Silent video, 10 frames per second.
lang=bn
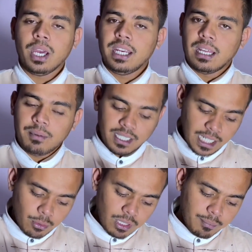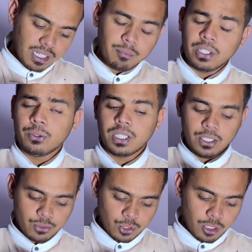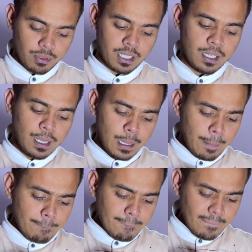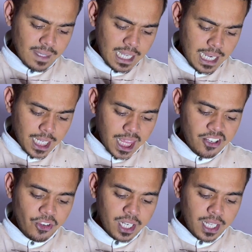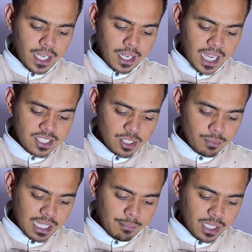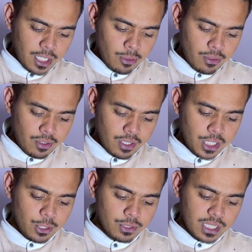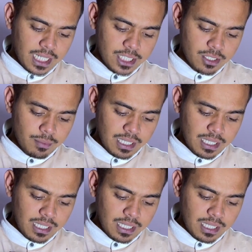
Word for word: এই টাইপের ট্যাগুলো আপনারা ভিডিওতে ইউজ করবেন আর ক্রিয়েট এ কাস্টম তামনেল ইউজ এ কাস্টম